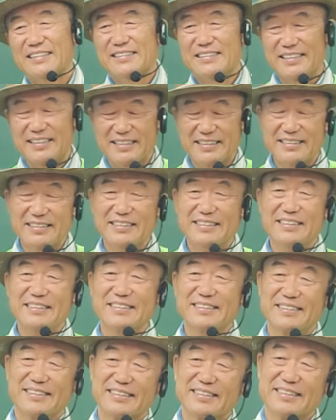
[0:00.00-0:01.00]

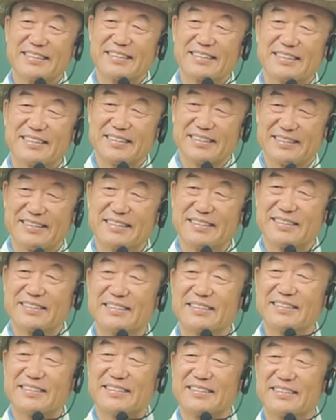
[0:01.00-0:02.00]
네. 맞습니
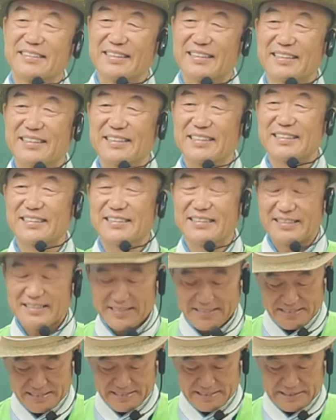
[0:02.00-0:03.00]
네. 네. 네.
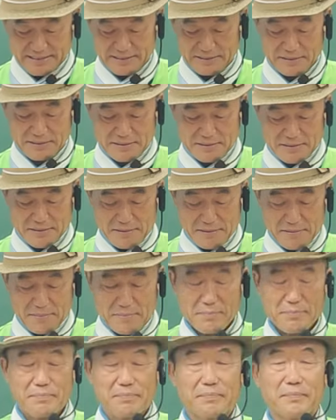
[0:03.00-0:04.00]
그
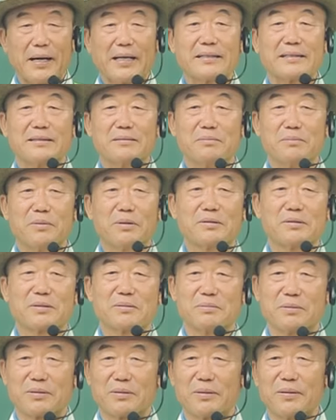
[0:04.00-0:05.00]
밝은
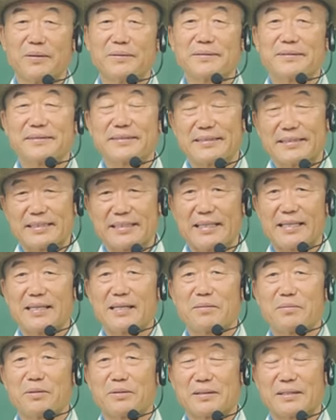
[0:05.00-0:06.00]
모습으로
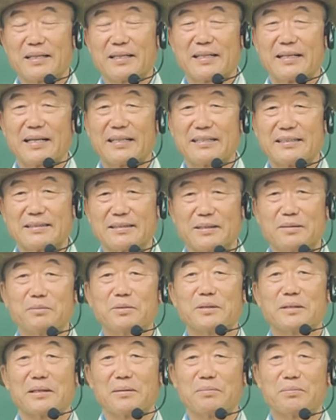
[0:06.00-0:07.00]
회복돼 가는 너무
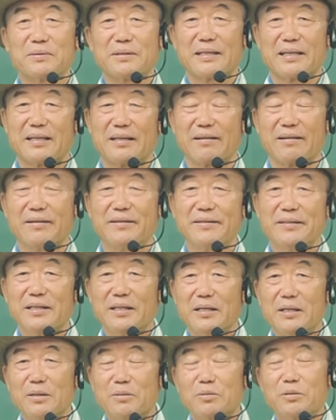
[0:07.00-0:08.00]
기쁘네요.
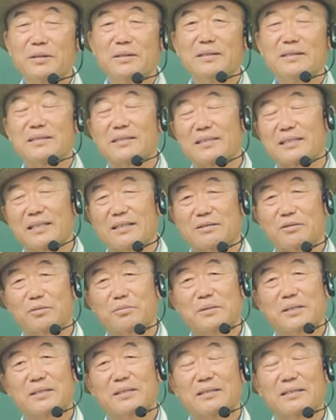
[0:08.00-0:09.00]
우리는 이렇게
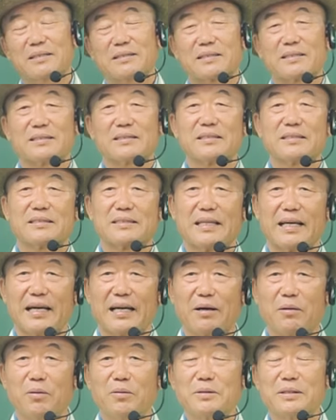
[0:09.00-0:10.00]
숨이 떨어졌을 때
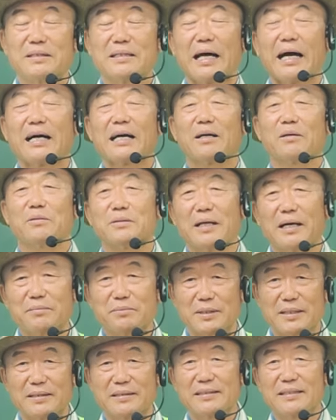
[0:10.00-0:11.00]
혼이 나가고
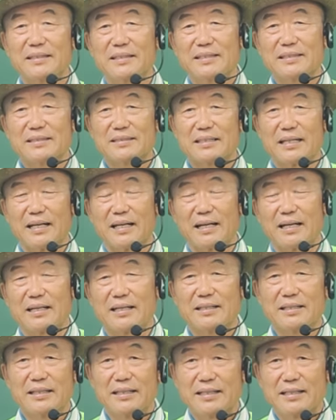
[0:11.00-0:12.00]
나면
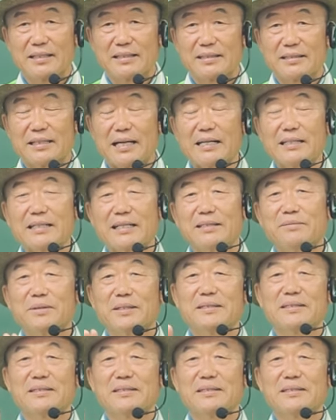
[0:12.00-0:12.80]
자 캄캄한